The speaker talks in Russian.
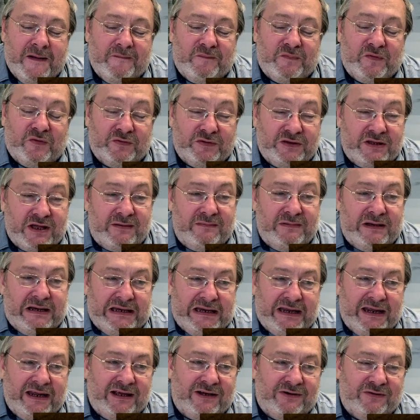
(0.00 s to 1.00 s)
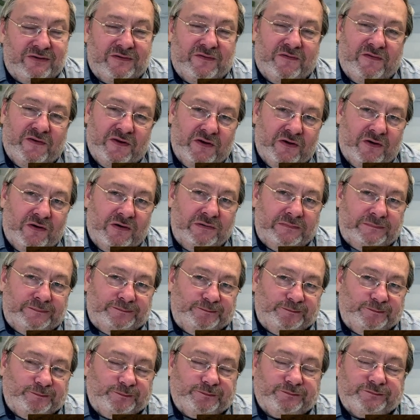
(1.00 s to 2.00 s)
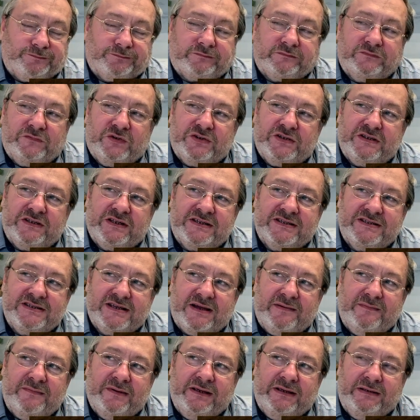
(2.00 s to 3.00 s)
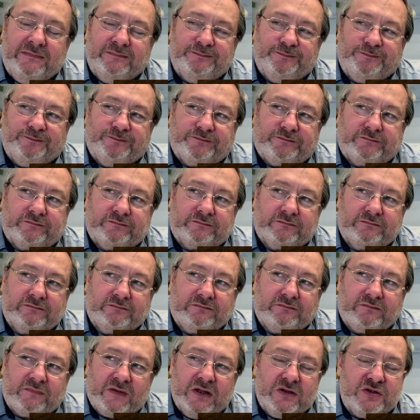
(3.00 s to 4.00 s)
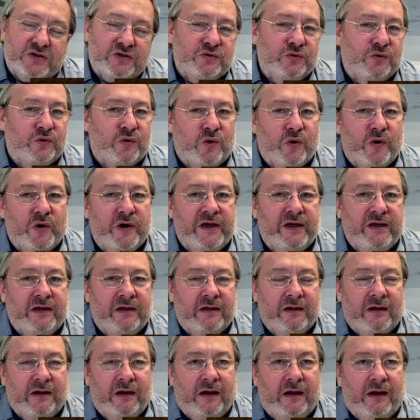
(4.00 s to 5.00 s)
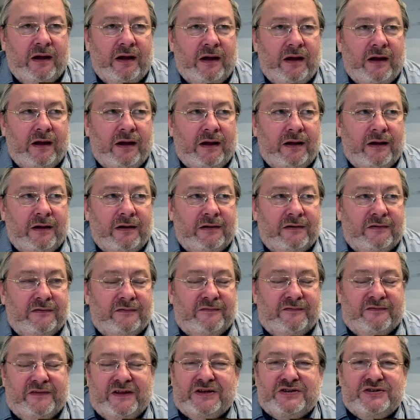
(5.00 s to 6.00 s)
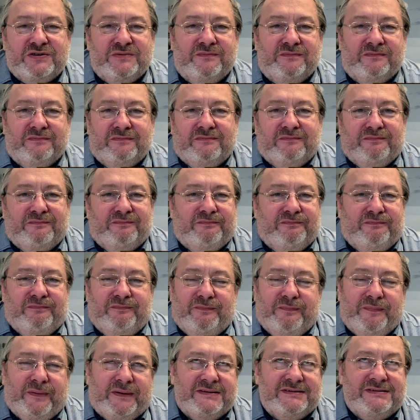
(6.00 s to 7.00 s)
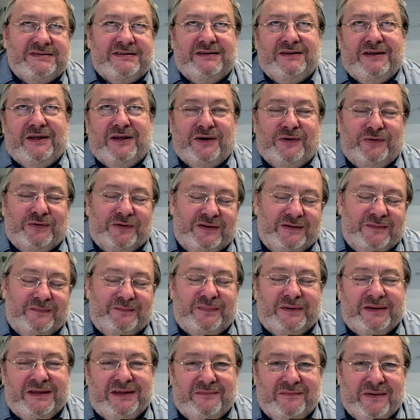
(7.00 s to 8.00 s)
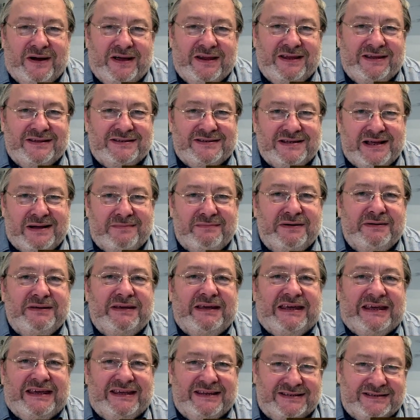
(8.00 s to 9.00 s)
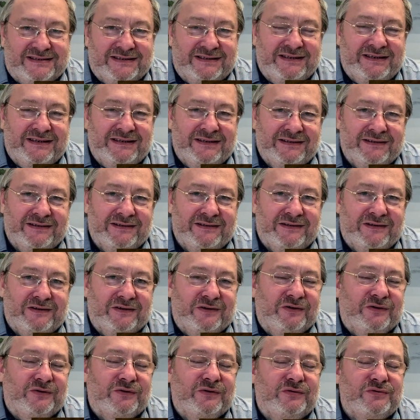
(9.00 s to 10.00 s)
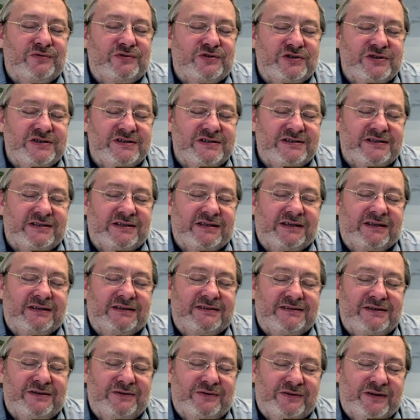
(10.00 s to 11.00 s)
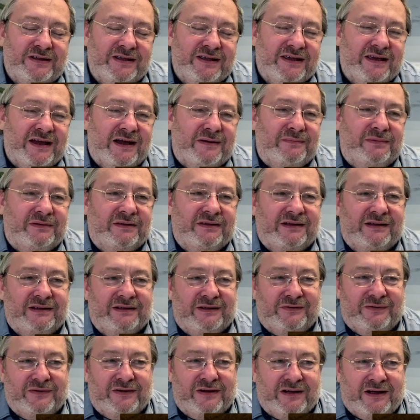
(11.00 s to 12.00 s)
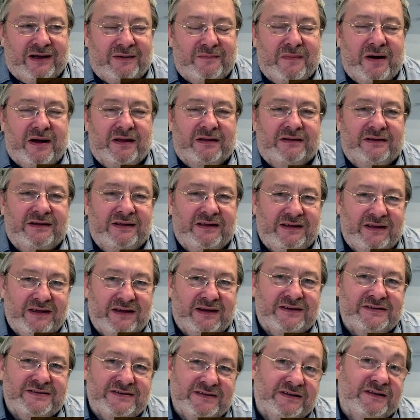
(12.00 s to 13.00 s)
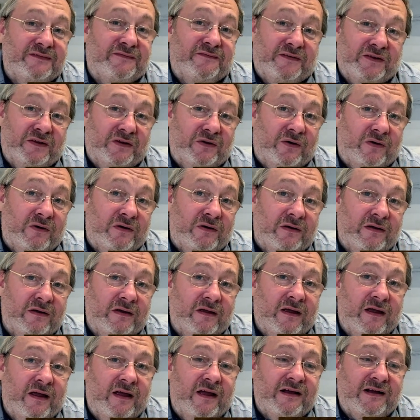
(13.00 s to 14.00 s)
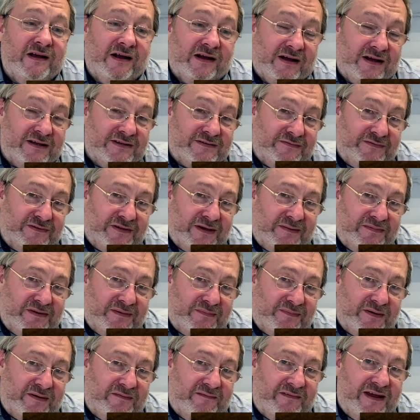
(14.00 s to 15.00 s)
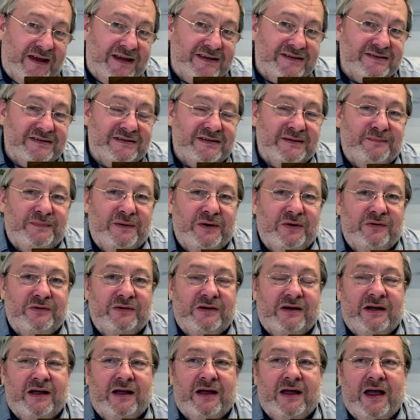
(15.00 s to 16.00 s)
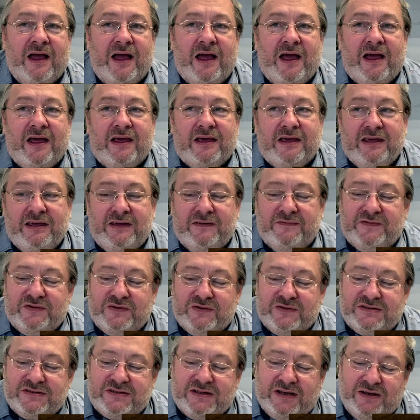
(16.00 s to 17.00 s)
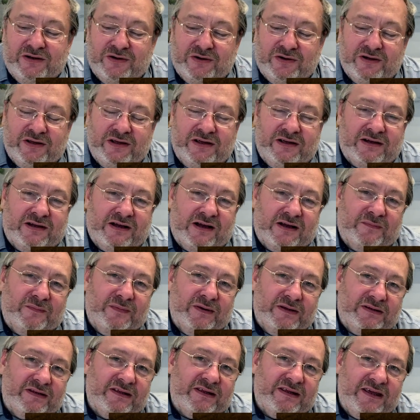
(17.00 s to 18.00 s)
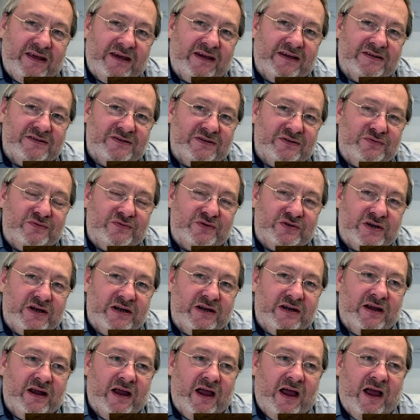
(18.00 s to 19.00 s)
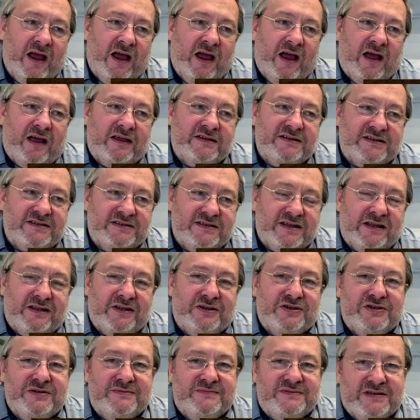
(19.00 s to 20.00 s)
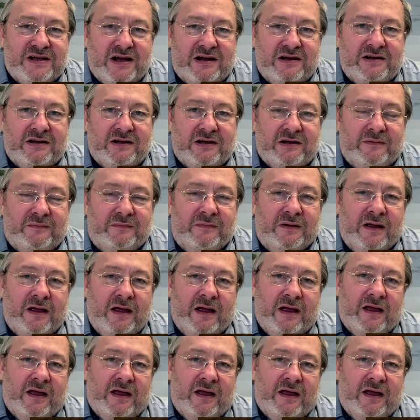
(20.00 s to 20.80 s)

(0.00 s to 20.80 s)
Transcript: Но вот там линейка вот фенол, это самый сухой в нашем простонародном понимании, самый кислый но душистый зеленое яблоко, такой ароматный херес, это фино, как раз вот там, где появляется эта пленка. И все остальное, как бы это хересы уже с остаточным сахаром.